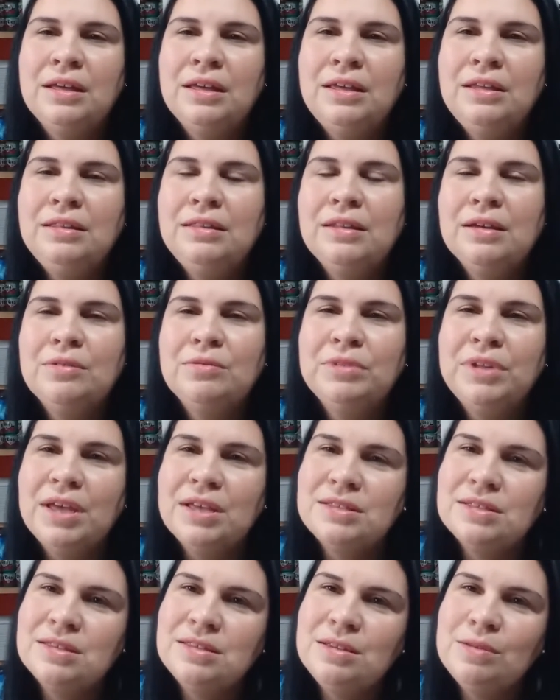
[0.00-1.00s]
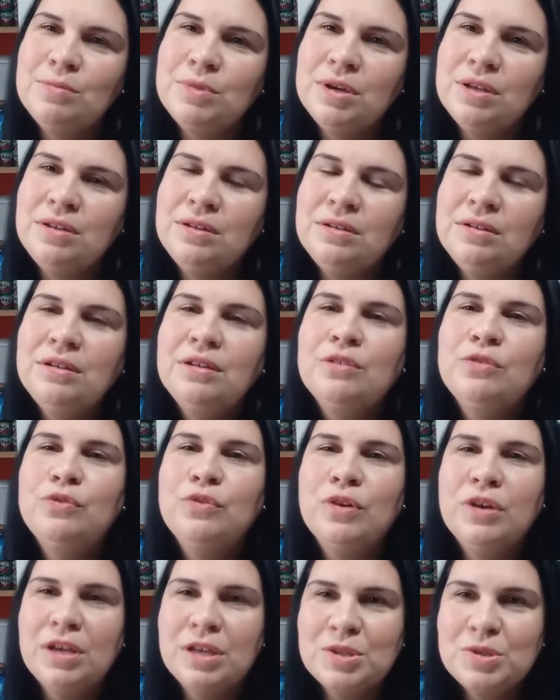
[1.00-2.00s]
Então, dessa semana
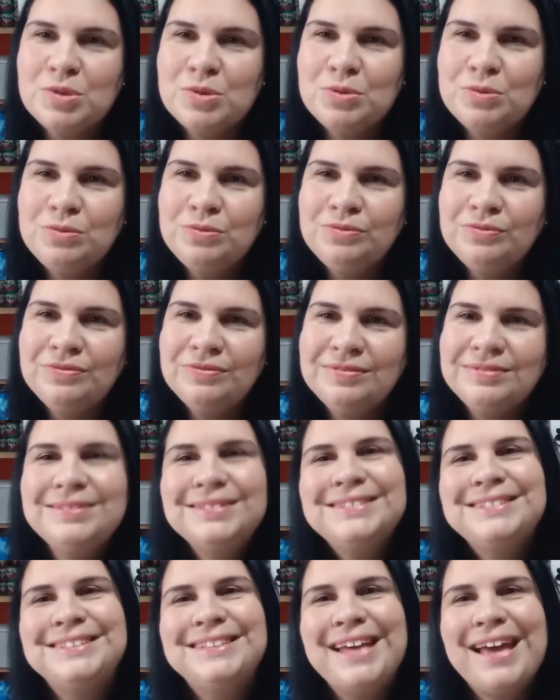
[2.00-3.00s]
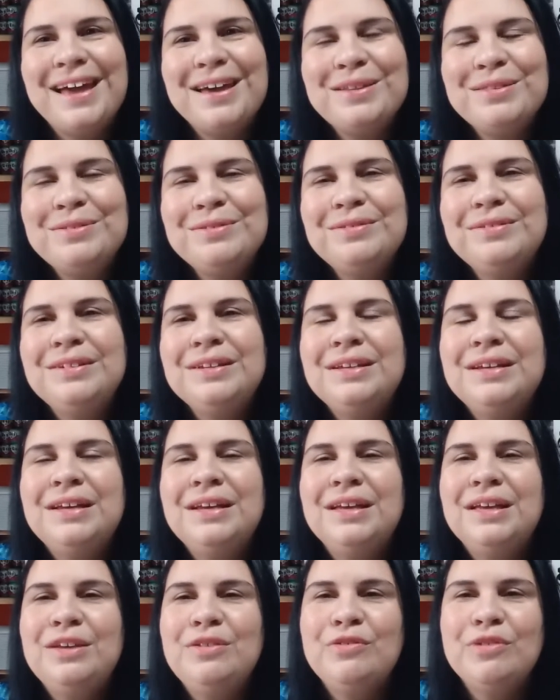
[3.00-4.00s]
foi azul, certo?
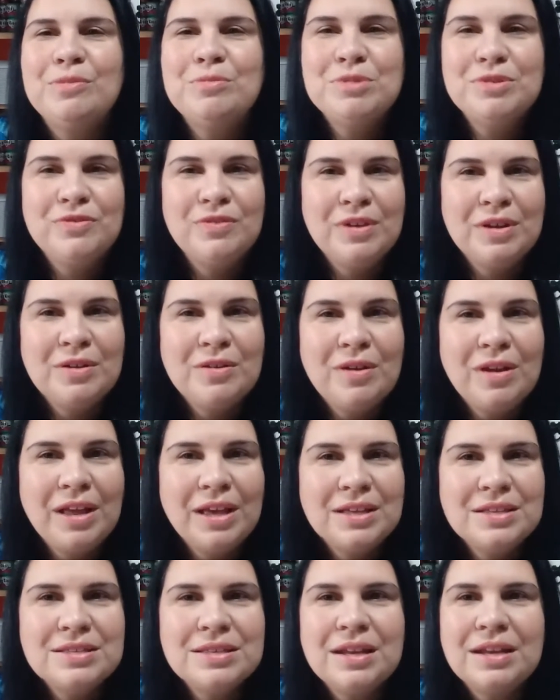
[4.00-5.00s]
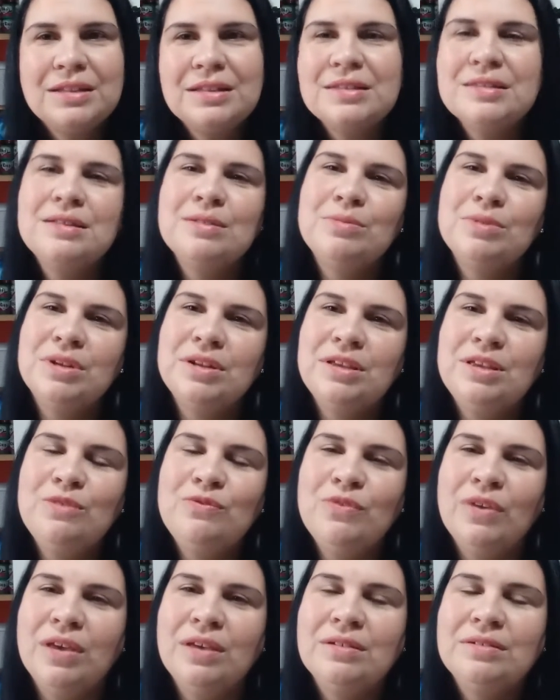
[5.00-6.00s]
E vamos ver qual é que será da semana
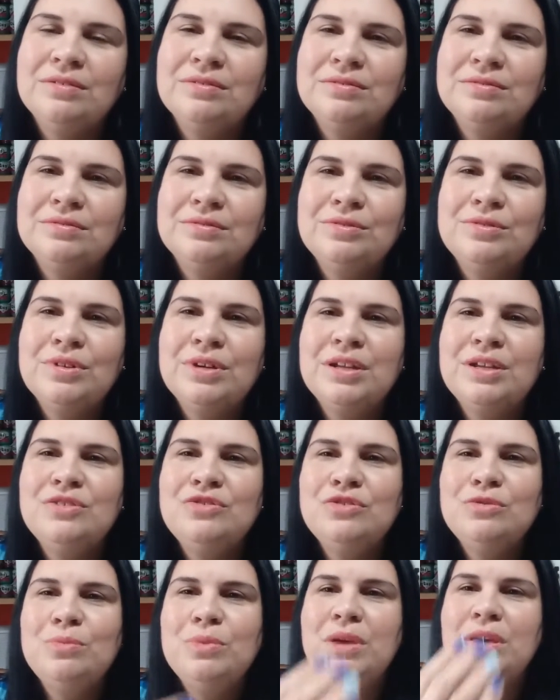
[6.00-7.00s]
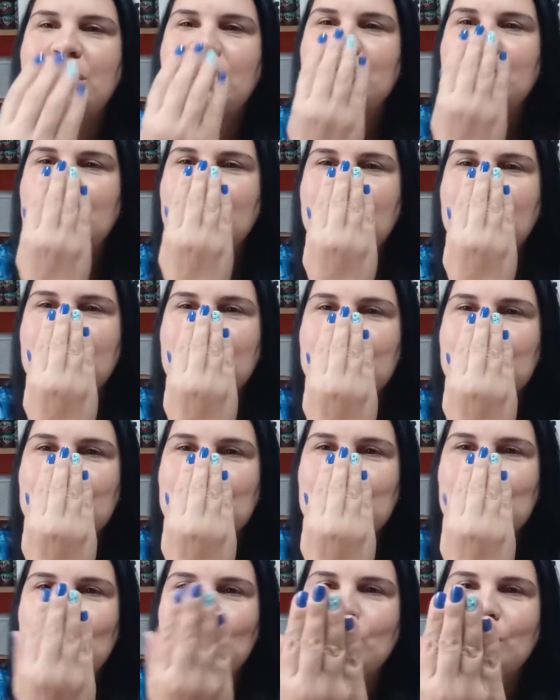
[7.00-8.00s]
que vem. Um grande beijo
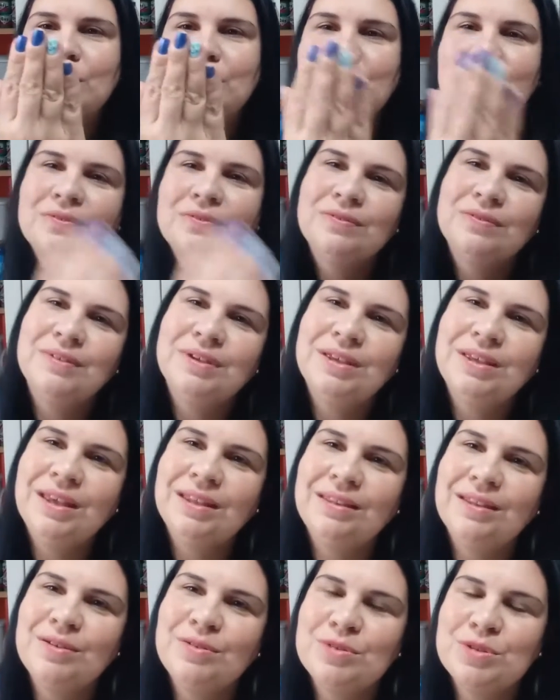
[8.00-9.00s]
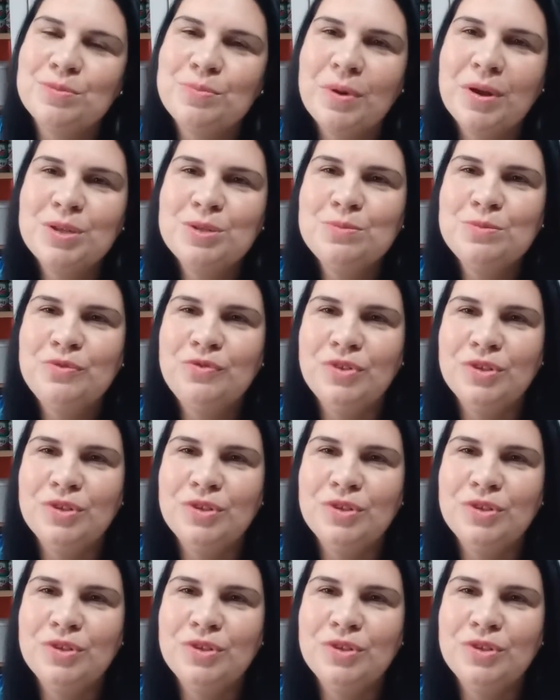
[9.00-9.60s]
e até o nosso próximo